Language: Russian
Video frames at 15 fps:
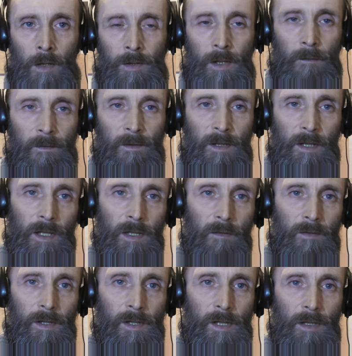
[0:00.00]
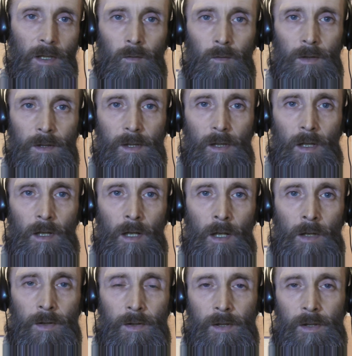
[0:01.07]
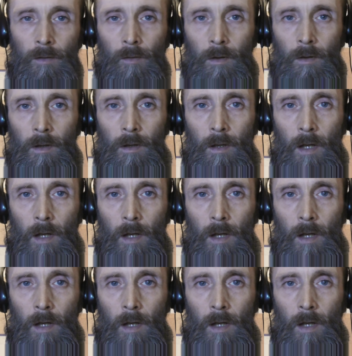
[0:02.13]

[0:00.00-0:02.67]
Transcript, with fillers: чем встретившийся на улице щенок,